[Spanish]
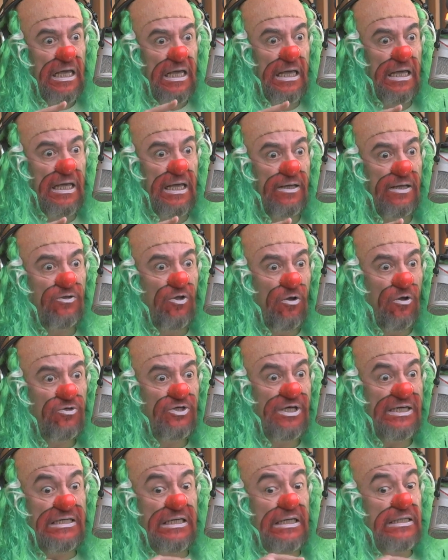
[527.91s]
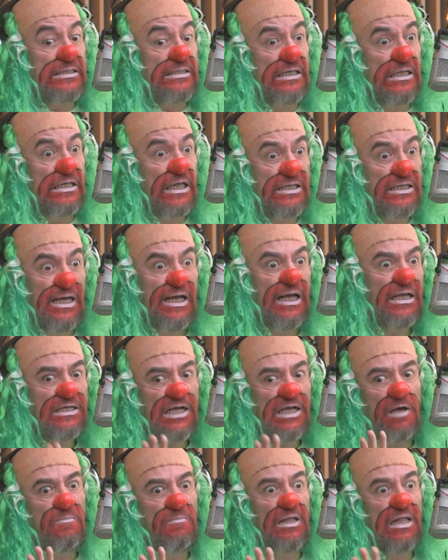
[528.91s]
y entonces, si te sigues
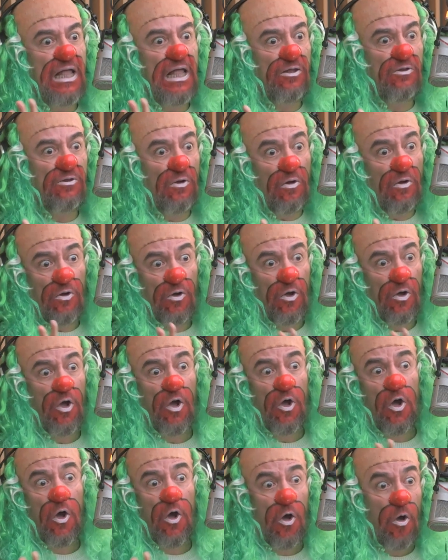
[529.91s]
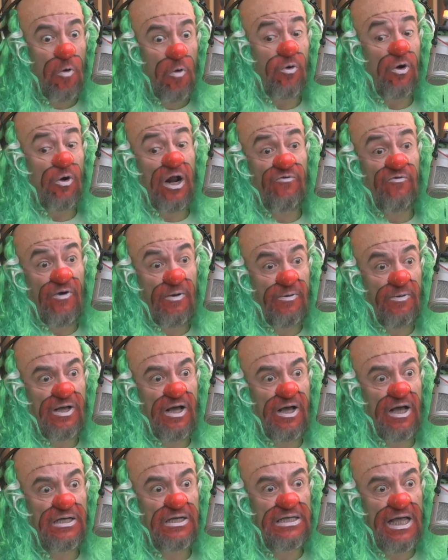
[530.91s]
caminando por la
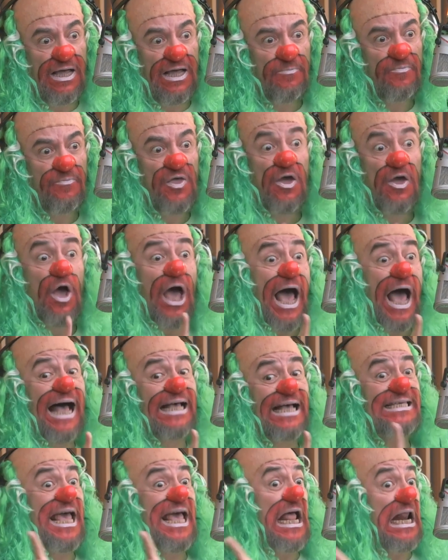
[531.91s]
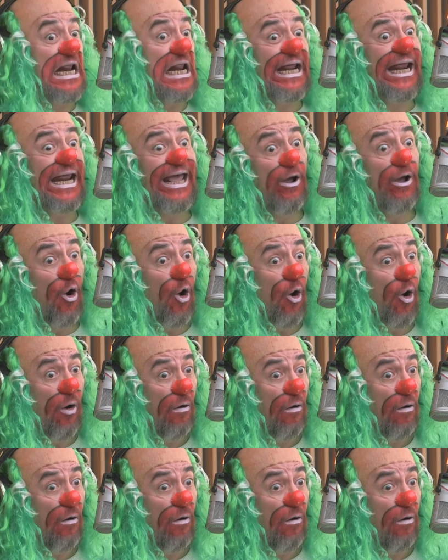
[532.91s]
fábrica esa, hacia el río,